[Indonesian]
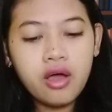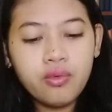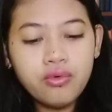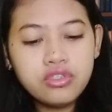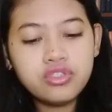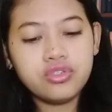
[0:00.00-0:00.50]

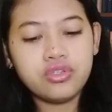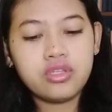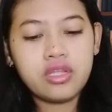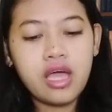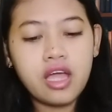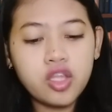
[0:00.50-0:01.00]
wujud
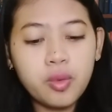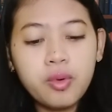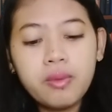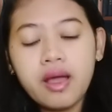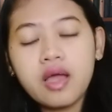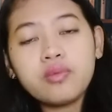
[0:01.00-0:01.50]
atau
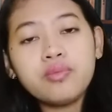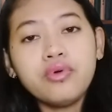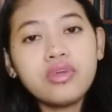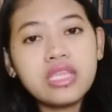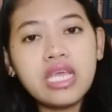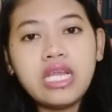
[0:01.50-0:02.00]
merupakan
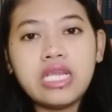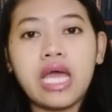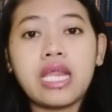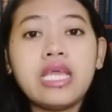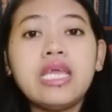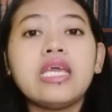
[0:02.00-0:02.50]
bukti
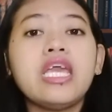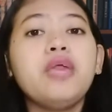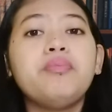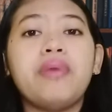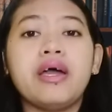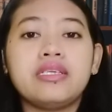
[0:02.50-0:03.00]
dari
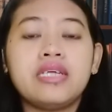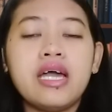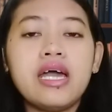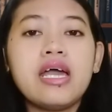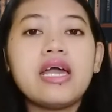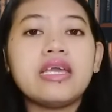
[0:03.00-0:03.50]

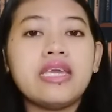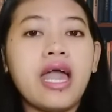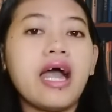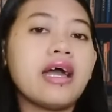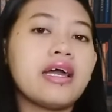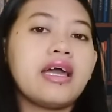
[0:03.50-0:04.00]
ibadah
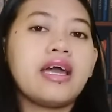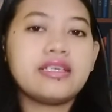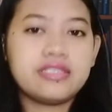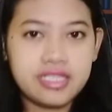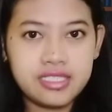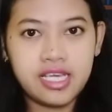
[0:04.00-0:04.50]
yang
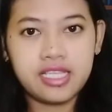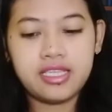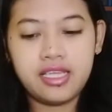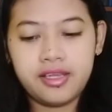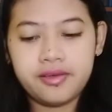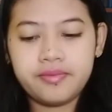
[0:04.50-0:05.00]
sejati.